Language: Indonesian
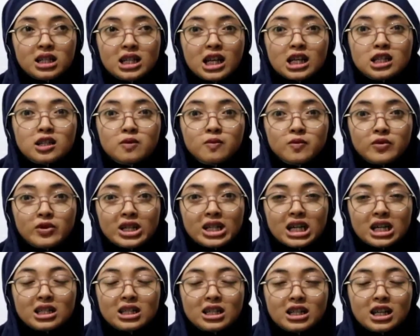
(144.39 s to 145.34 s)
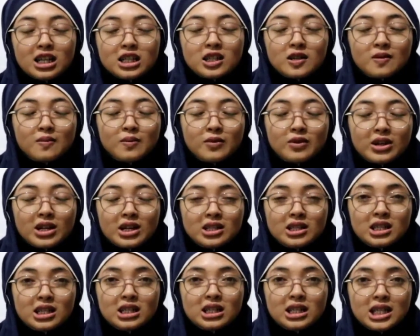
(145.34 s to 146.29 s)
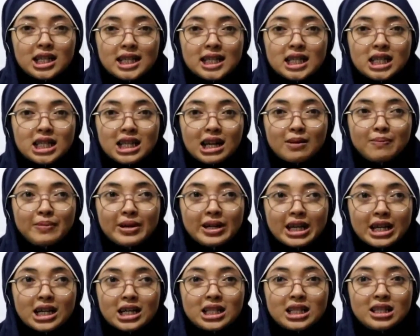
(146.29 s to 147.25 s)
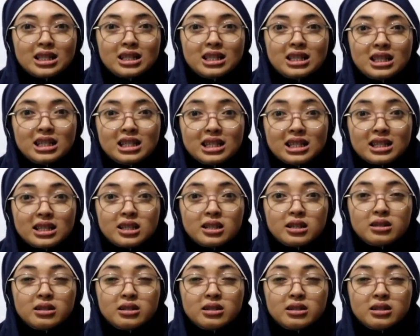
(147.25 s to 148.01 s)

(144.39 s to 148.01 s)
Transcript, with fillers: tidak semua ya tidak semua jenis apa ya jenis